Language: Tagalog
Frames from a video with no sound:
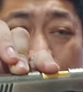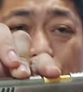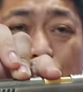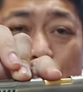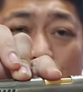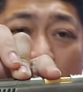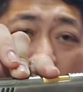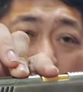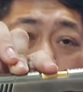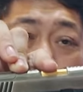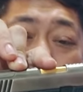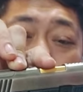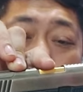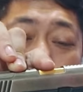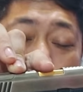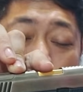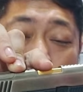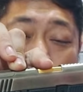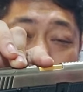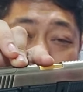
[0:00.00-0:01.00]
mong
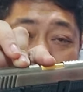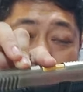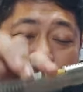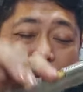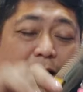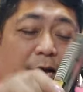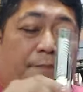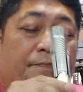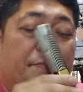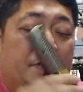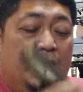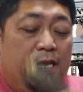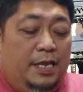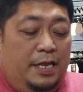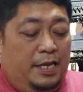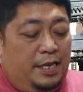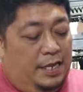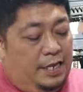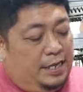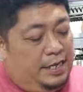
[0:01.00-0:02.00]
abobot, 'di ba?
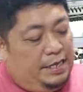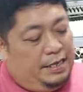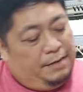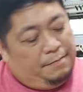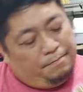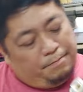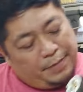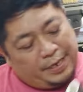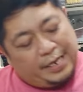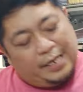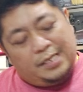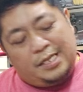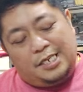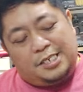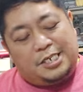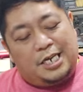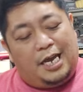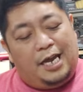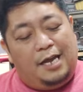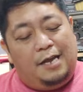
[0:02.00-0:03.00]
Maganda
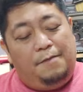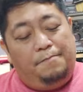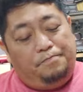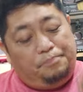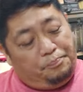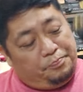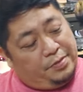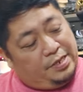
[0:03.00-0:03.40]
siya,